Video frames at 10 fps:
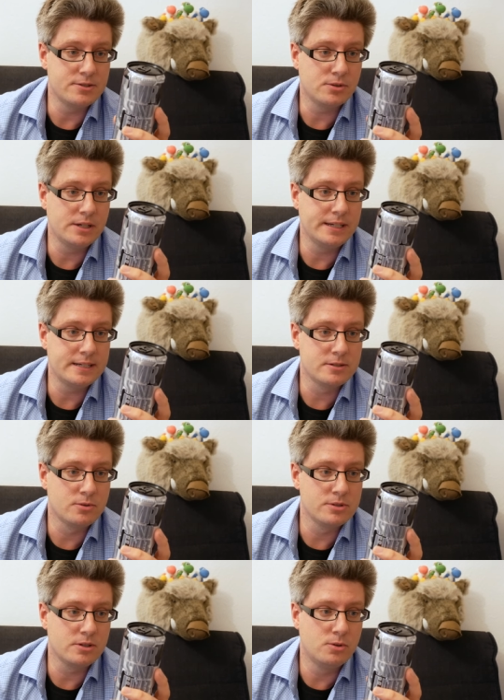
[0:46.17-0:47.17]
Zucker,
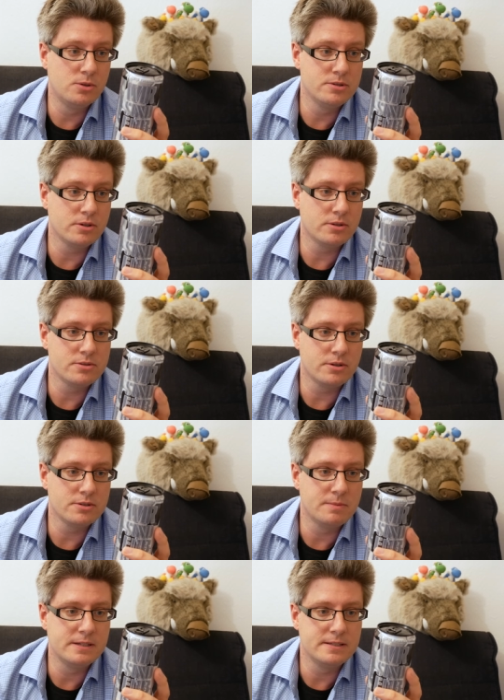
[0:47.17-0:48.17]
Dextrose, Kohlensäure,
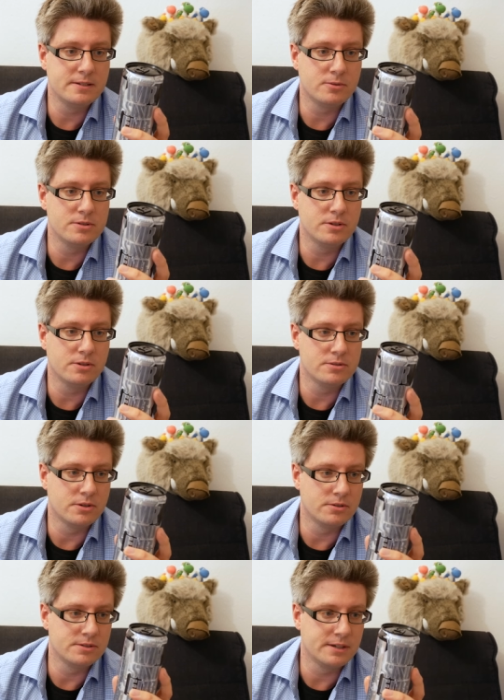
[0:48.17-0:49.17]
Säurungsmittel, Zitronensäure,
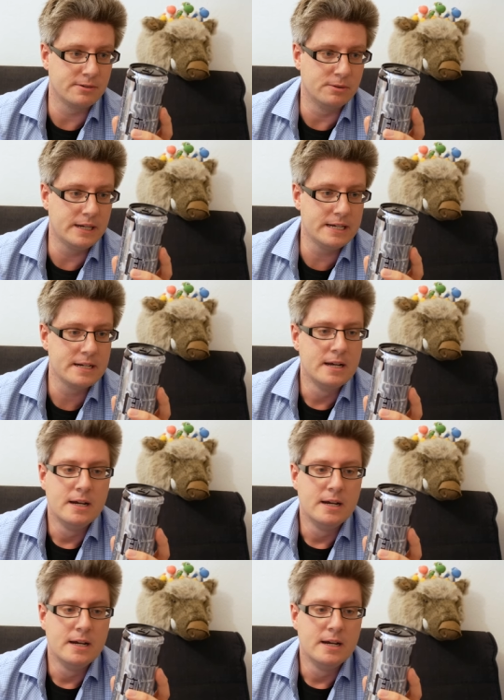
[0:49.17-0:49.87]
Säurenregulat.